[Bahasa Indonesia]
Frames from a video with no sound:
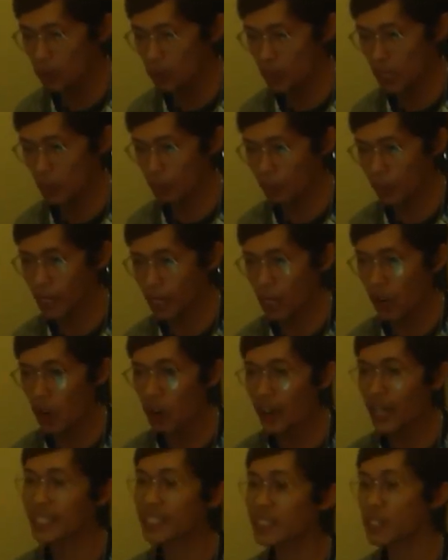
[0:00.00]

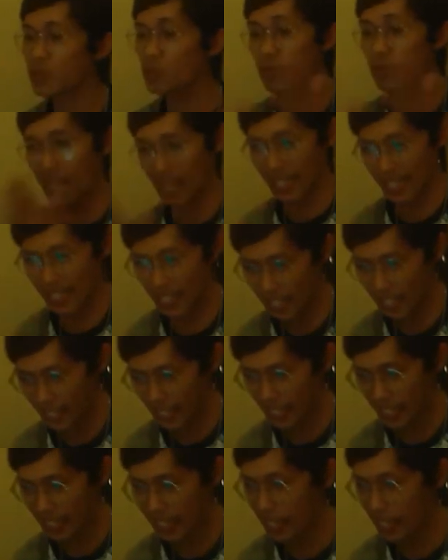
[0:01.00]
diucapkan oleh sesudahnya.